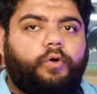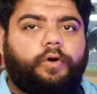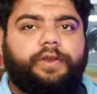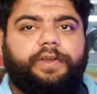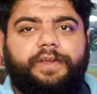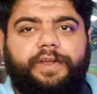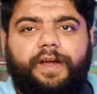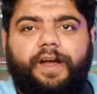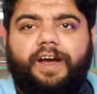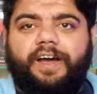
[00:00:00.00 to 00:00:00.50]
और
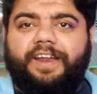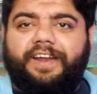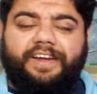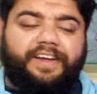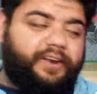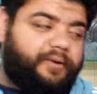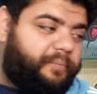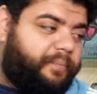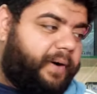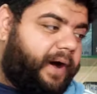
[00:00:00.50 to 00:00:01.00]
यार
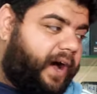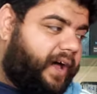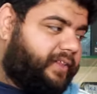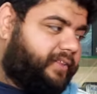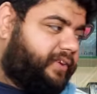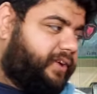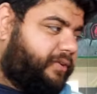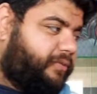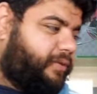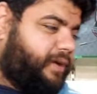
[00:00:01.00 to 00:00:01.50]
अगर
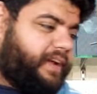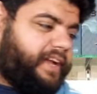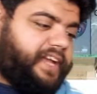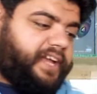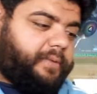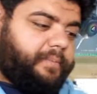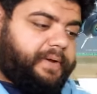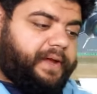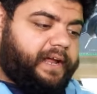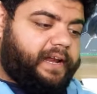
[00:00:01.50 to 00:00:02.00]
बात करूँ ना
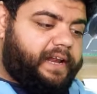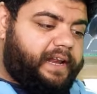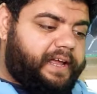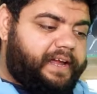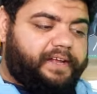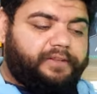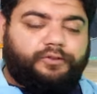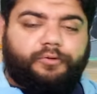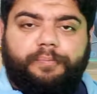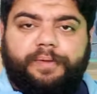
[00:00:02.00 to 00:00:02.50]
गेम खेलने
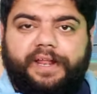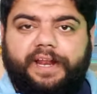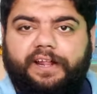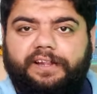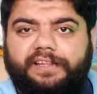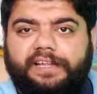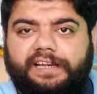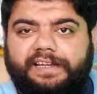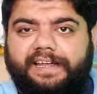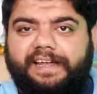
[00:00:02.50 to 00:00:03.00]
की तो मेरा
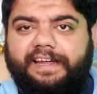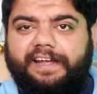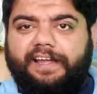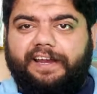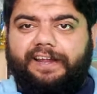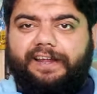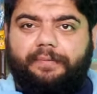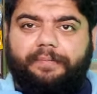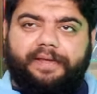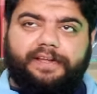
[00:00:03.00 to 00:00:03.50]
दिल यही कह
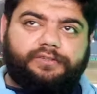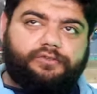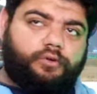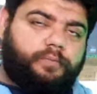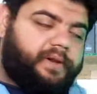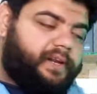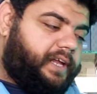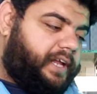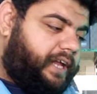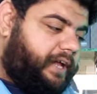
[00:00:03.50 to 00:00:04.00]
रहा है कि मैं इसके
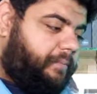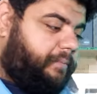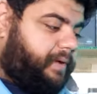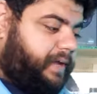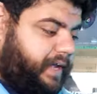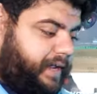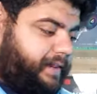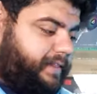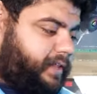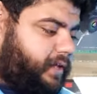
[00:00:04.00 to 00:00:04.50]
ऊपर गेम
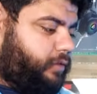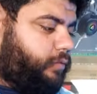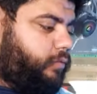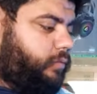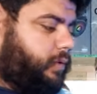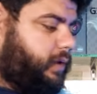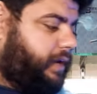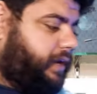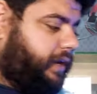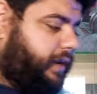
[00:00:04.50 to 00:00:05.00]
खेलता
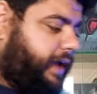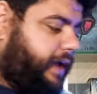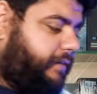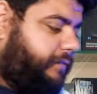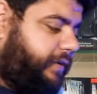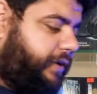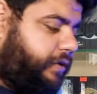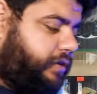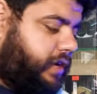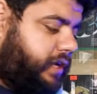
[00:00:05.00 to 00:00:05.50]
रहूँ लेकिन खैर
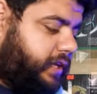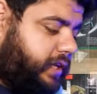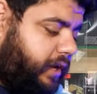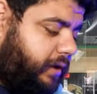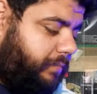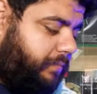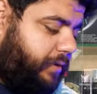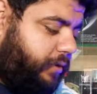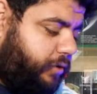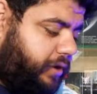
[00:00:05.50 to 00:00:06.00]
वीडियो ज़्यादा
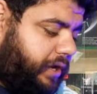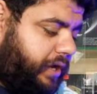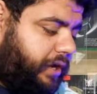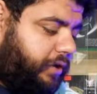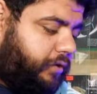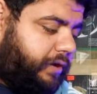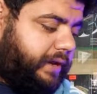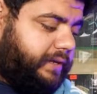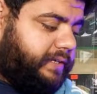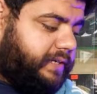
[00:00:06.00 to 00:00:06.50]
लंबी हो
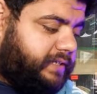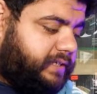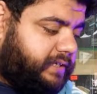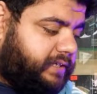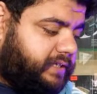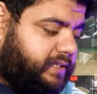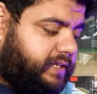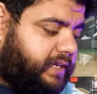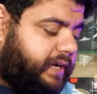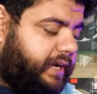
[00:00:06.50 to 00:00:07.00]
जाएगी और
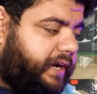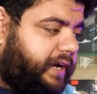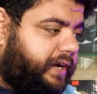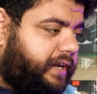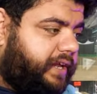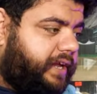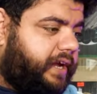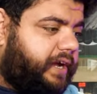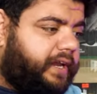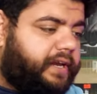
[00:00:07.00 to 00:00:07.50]
एसेसन
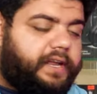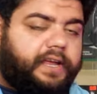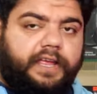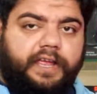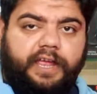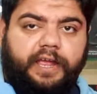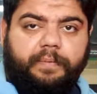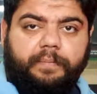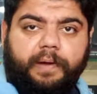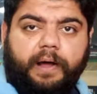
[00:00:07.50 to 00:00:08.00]
स्क्रीड की अगर ये
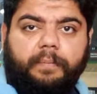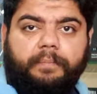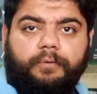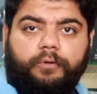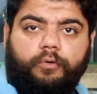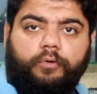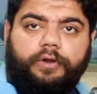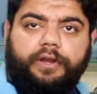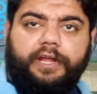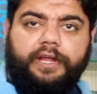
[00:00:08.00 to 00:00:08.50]
गेम आप
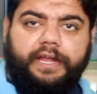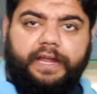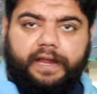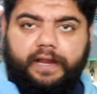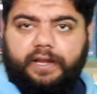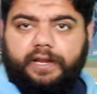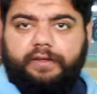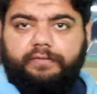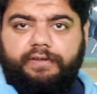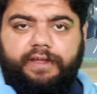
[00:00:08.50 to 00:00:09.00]
लोगों ने
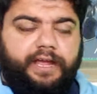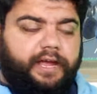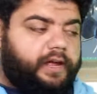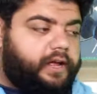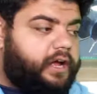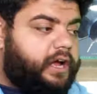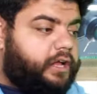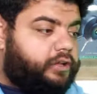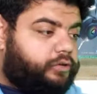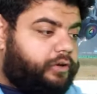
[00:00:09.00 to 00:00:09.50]
खेली हुई है
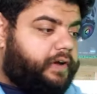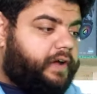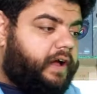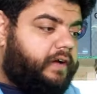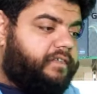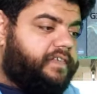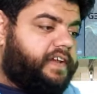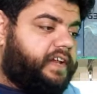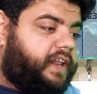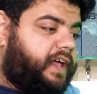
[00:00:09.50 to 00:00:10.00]
तो ये
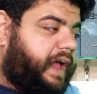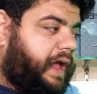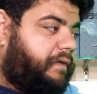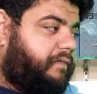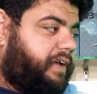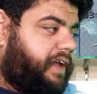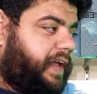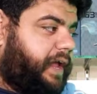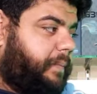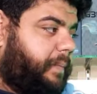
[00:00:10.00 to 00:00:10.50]
काफ़ी ज़्यादा
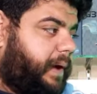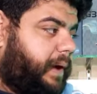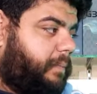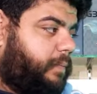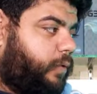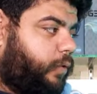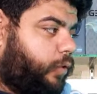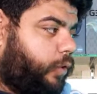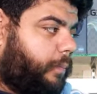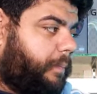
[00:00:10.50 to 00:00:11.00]
हैवी गेम है
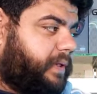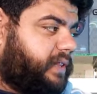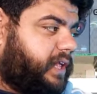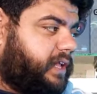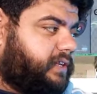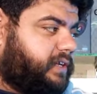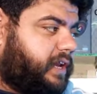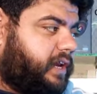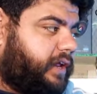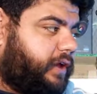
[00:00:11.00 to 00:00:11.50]
आप लोगों को
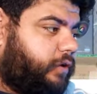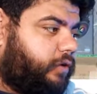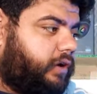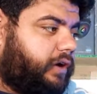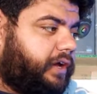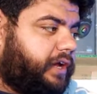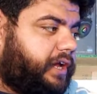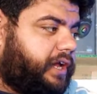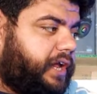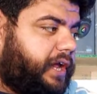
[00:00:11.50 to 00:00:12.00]
पता चल गया
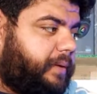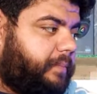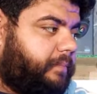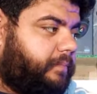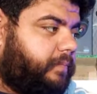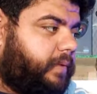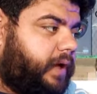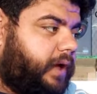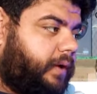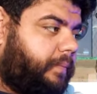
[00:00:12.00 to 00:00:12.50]
होगा कि
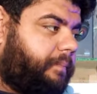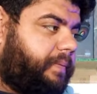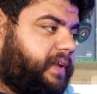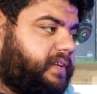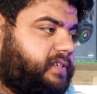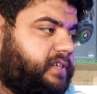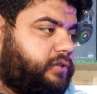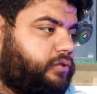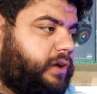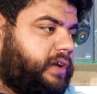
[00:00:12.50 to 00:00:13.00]
गेम पी
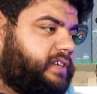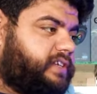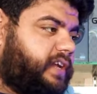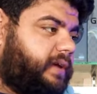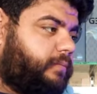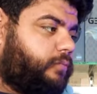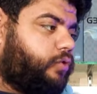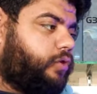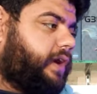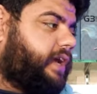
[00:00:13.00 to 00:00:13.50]
जो है इस
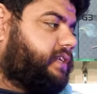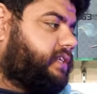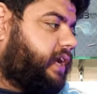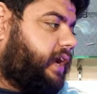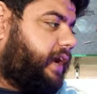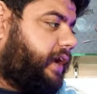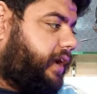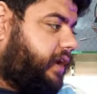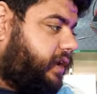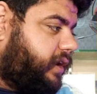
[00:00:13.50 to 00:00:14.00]
गेम को कैसा
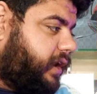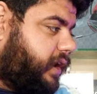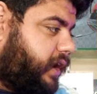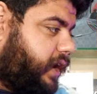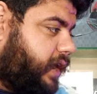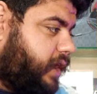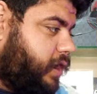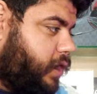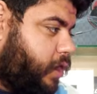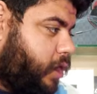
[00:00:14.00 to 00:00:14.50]
हैंडल कर
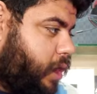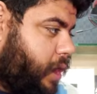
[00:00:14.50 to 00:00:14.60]
रहा है